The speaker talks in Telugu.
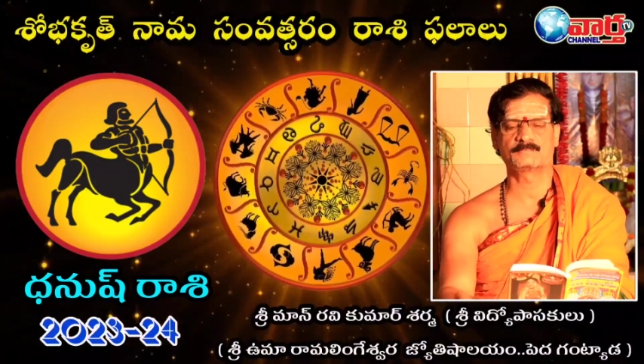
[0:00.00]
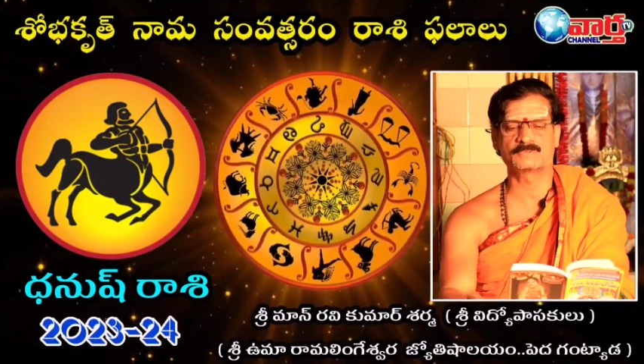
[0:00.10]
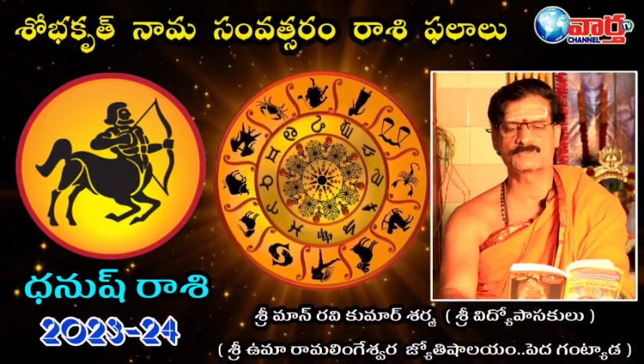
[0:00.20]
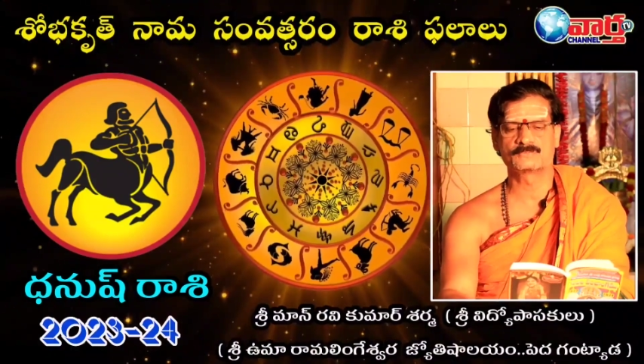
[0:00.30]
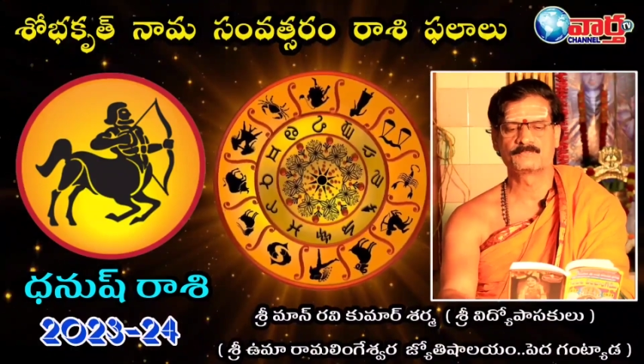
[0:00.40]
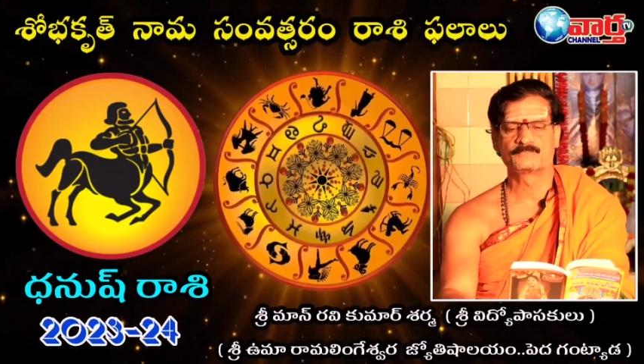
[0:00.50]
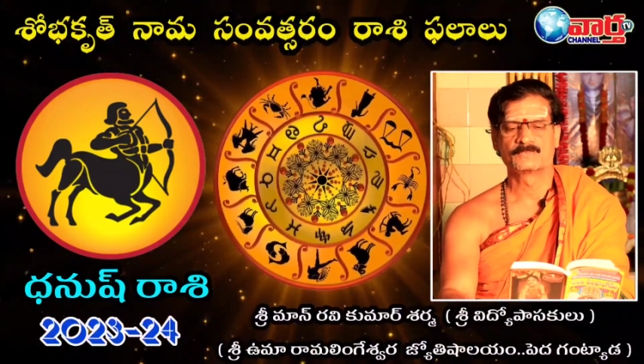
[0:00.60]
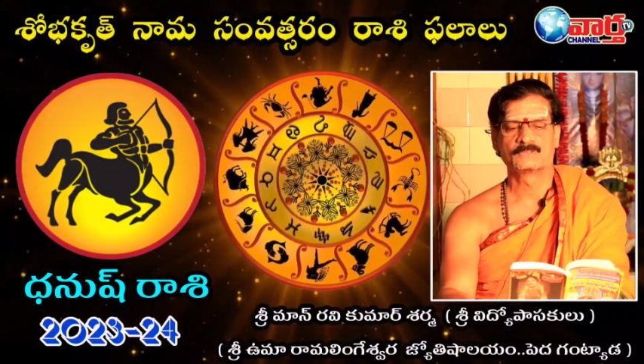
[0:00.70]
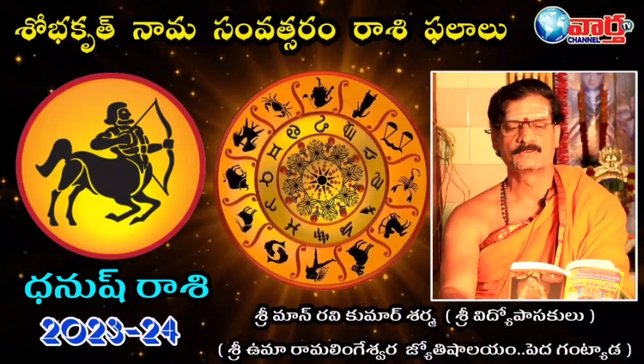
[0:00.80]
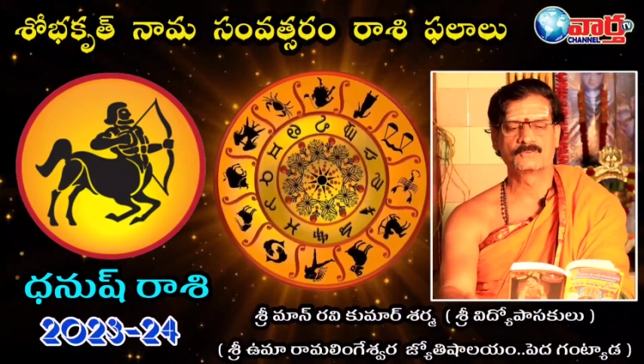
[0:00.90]
చెప్పచ్చు
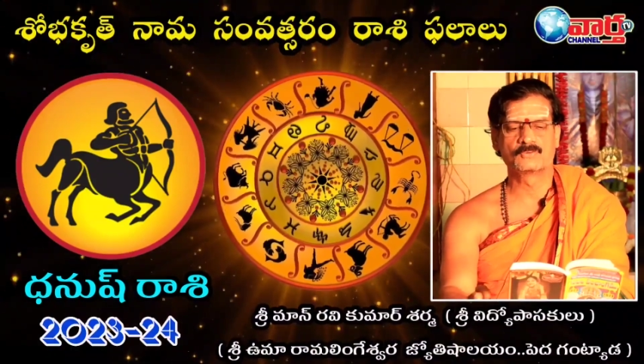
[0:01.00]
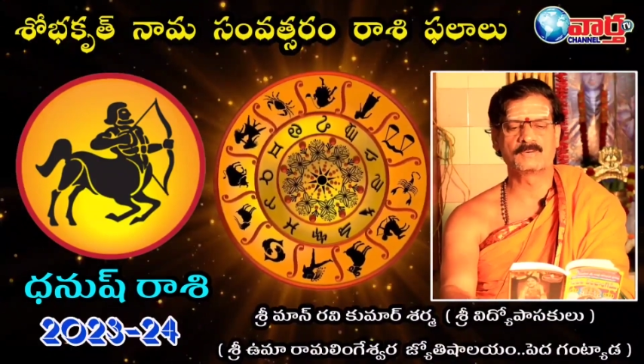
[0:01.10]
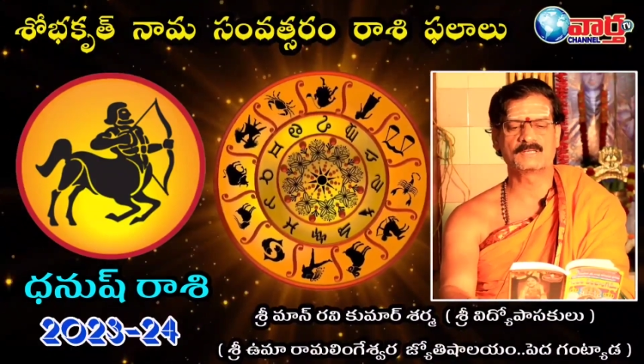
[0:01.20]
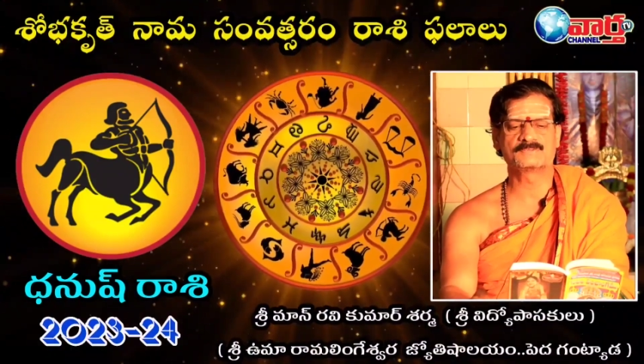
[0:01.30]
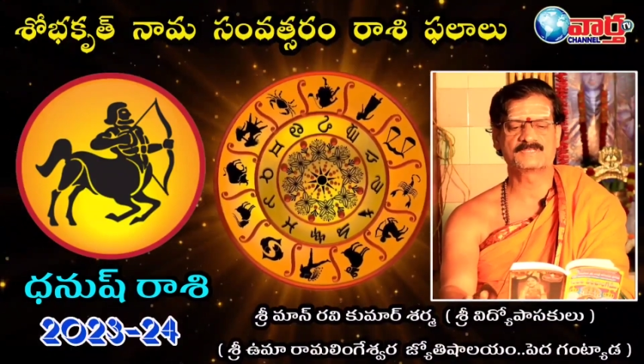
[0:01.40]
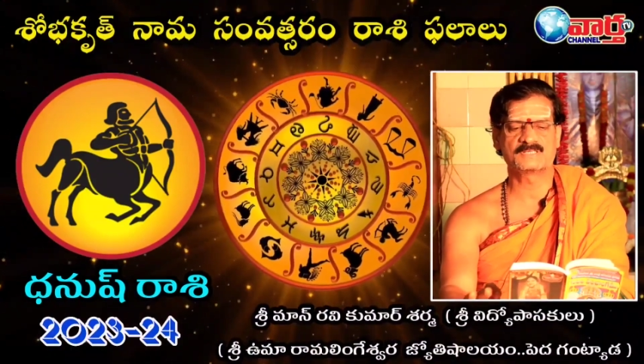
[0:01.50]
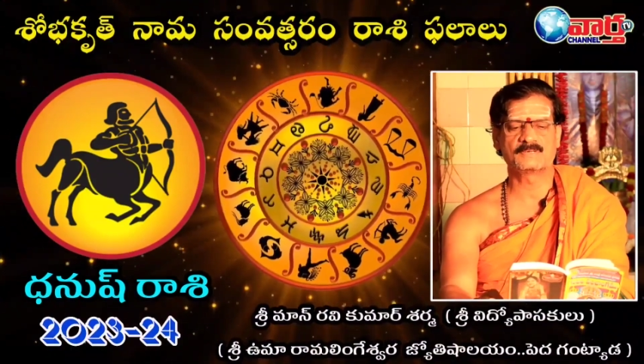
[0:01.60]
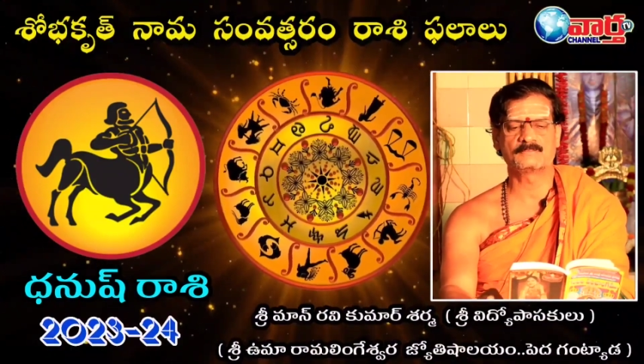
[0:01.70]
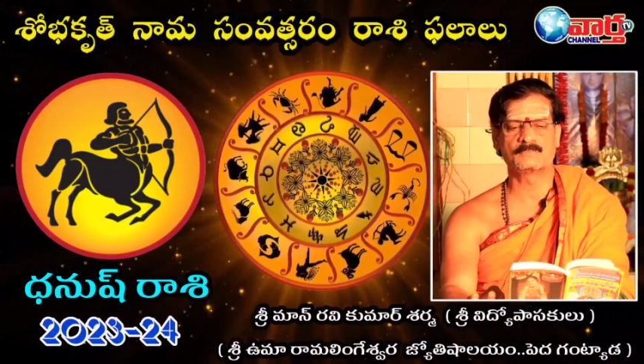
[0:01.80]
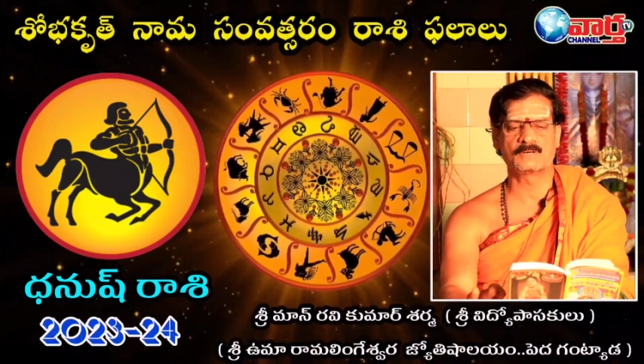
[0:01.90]
గురుబలం
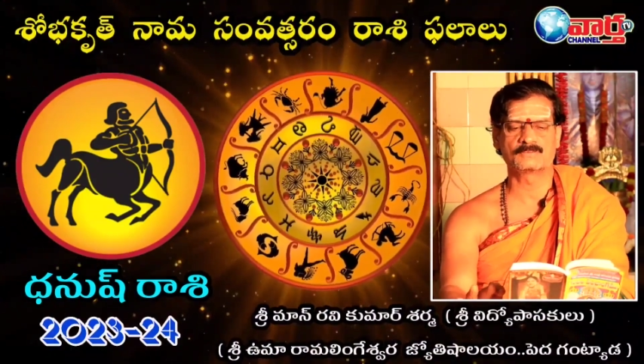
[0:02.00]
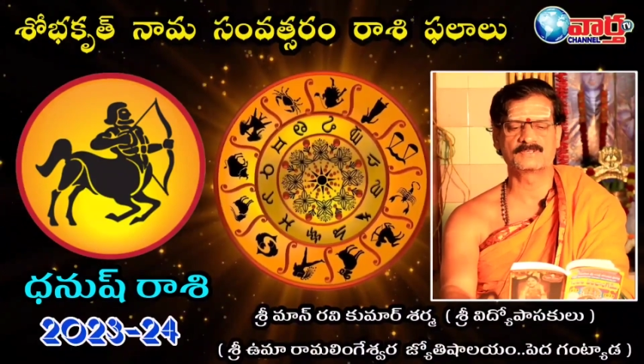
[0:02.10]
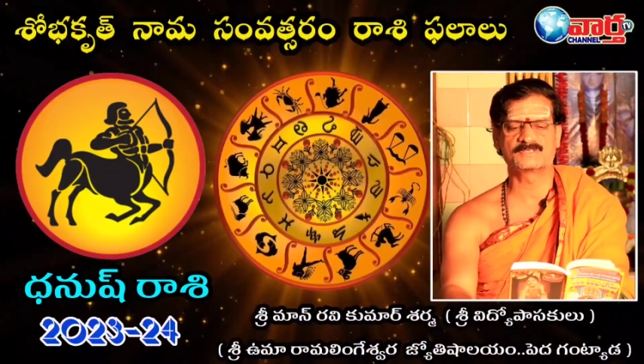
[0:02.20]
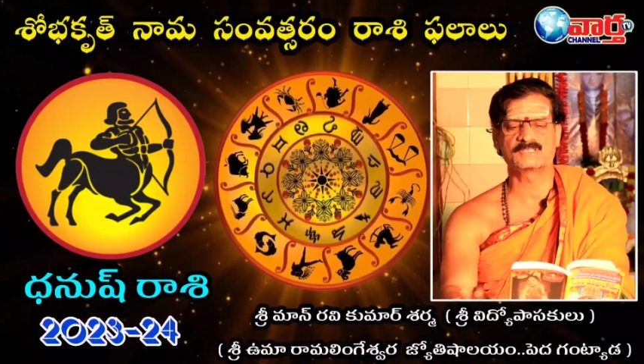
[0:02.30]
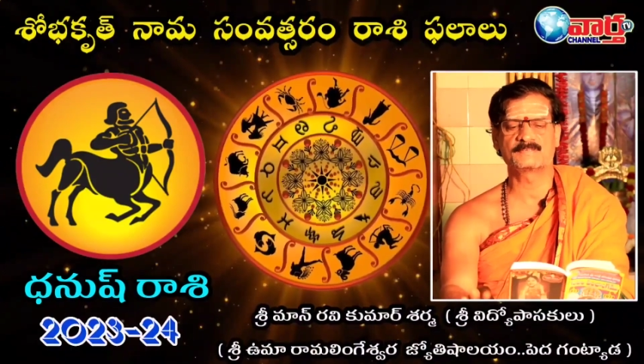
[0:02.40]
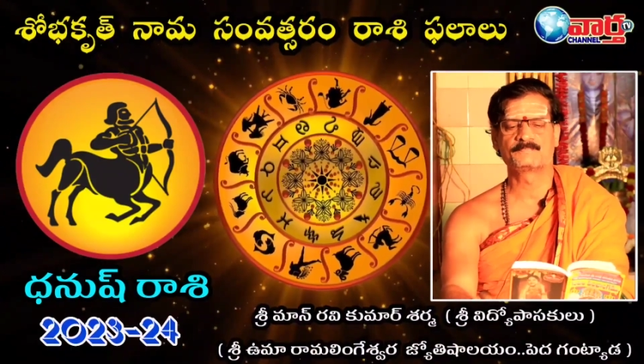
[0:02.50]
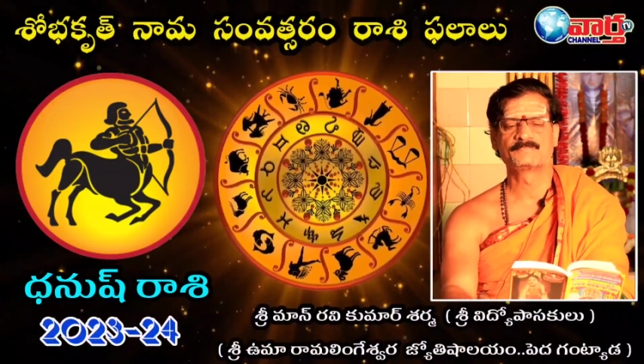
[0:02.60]
శనిబలం బాగుండితే